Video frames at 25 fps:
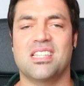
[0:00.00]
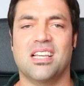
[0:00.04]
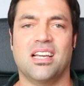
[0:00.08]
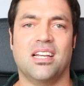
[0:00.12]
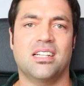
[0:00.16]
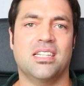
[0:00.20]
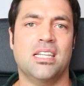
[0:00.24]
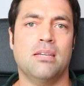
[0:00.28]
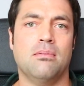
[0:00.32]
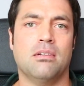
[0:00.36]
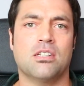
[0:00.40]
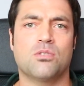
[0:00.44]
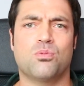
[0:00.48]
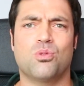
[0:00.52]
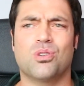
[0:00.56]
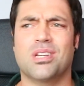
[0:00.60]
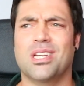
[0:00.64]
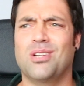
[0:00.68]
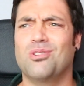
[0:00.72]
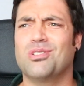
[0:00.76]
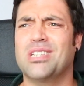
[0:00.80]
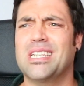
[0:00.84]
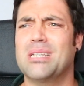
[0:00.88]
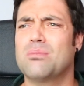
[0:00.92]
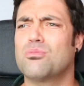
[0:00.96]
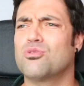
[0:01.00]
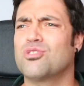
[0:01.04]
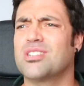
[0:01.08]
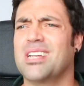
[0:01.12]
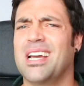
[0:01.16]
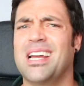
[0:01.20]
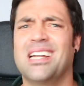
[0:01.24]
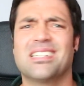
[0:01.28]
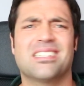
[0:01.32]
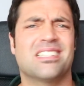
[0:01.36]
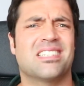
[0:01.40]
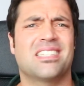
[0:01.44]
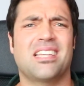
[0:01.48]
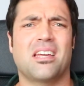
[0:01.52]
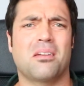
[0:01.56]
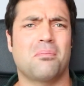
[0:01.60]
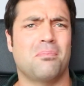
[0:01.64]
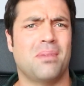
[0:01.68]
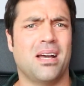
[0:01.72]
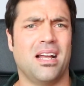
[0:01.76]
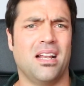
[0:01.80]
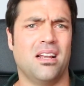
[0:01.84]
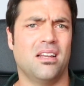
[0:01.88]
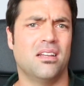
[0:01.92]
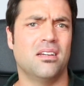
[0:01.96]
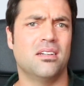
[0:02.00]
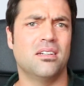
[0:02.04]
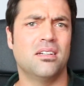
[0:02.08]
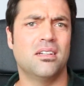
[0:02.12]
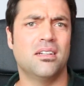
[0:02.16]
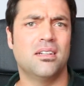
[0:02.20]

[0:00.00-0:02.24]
negativas porque no tenemos ganas de estar mal.